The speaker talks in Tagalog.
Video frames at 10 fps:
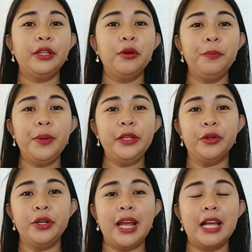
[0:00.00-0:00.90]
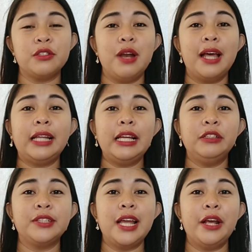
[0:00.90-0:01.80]
Itong picture niya, sulatan
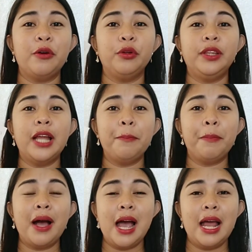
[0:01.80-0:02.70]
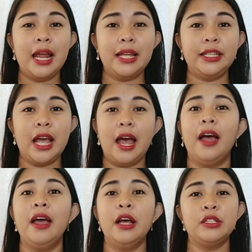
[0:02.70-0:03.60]
nyo sa likod ng pangalan niya.